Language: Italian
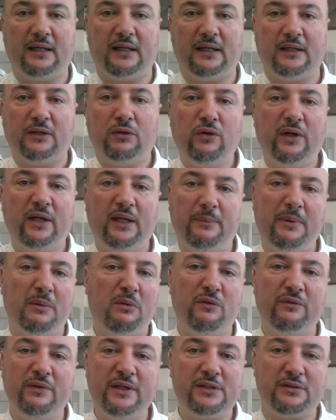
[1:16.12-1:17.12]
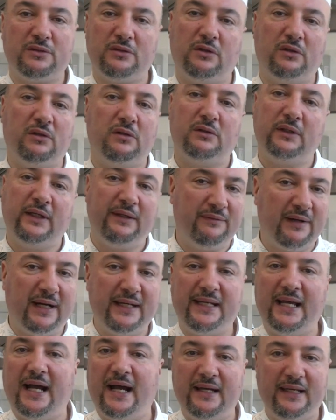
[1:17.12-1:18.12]
Ah, noi abbiamo visto nei
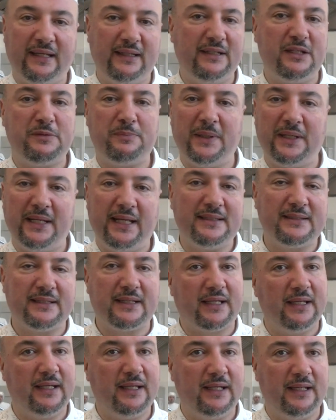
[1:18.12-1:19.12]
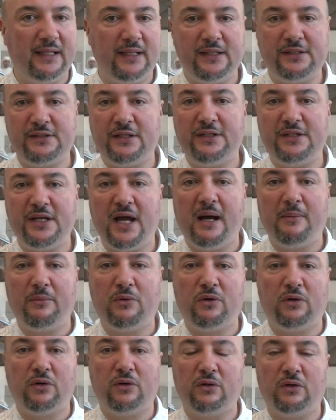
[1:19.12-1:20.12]
vari anni di esperienza che
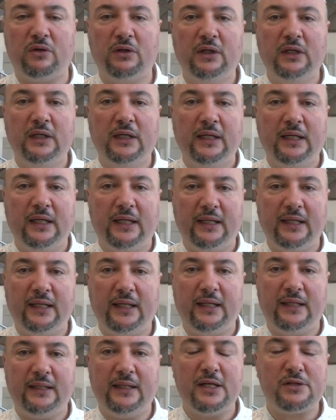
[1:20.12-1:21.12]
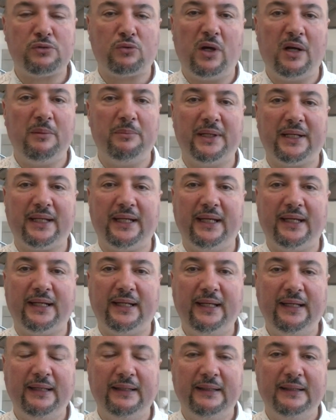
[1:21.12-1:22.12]
insegniamo eh, nelle scuole
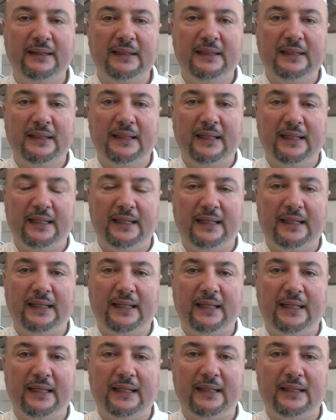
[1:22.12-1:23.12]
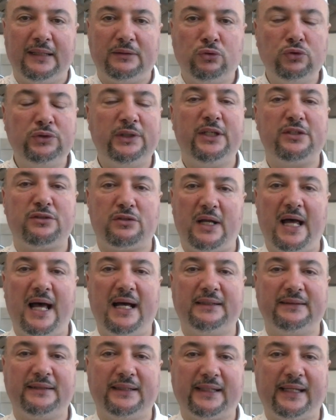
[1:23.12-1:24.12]
alberghiere eh, tutti i
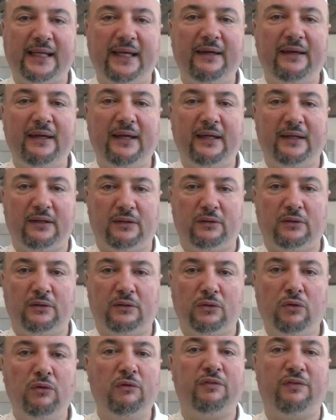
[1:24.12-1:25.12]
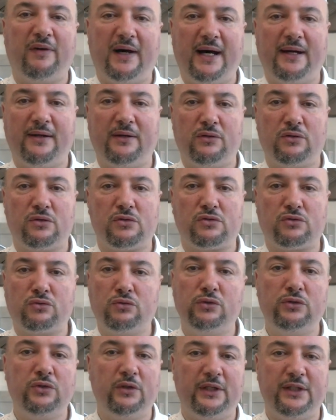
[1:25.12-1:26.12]
ristoranti che non fanno
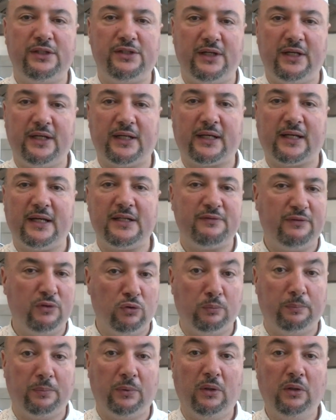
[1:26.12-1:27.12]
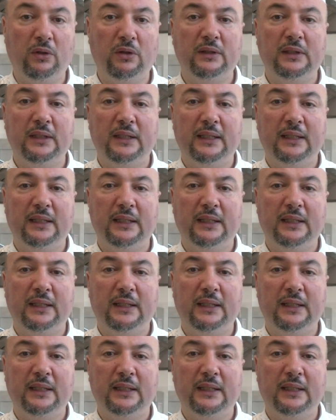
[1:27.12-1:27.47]
studio e ricerca e sviluppo